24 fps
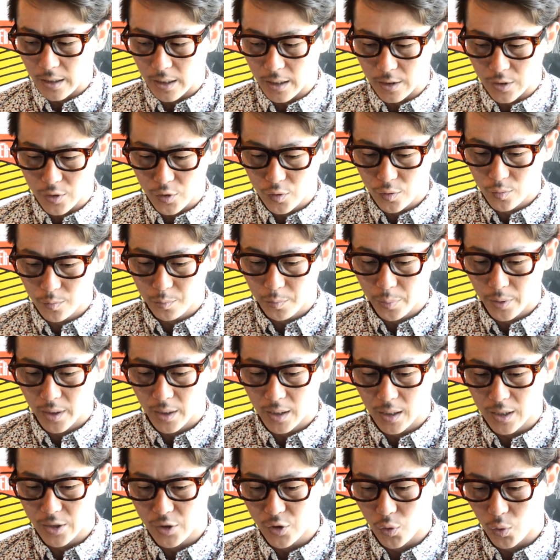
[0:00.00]
えー、順平
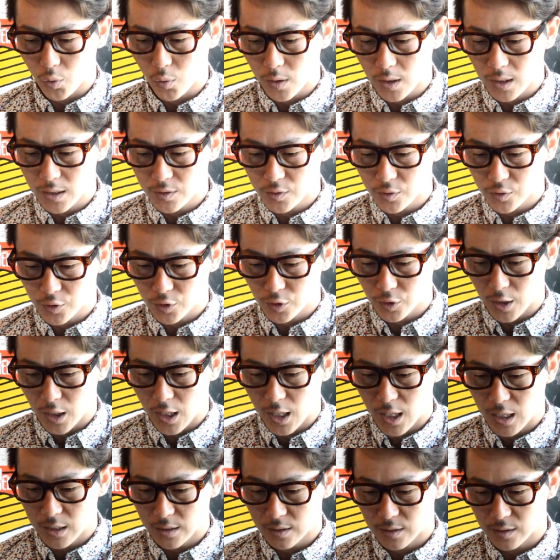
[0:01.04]
が紹介する
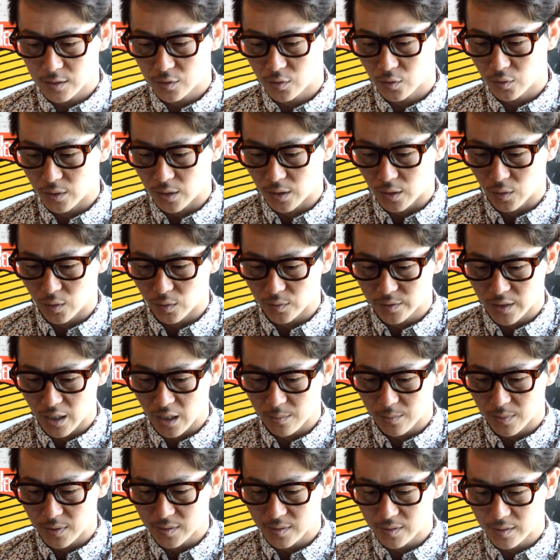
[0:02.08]
アーティストでござ
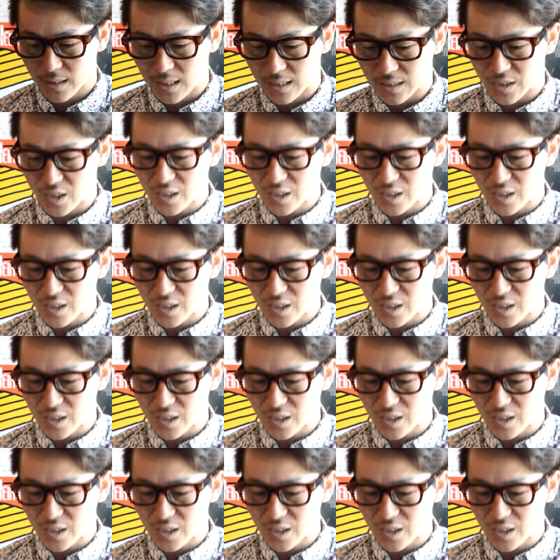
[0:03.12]
いますが、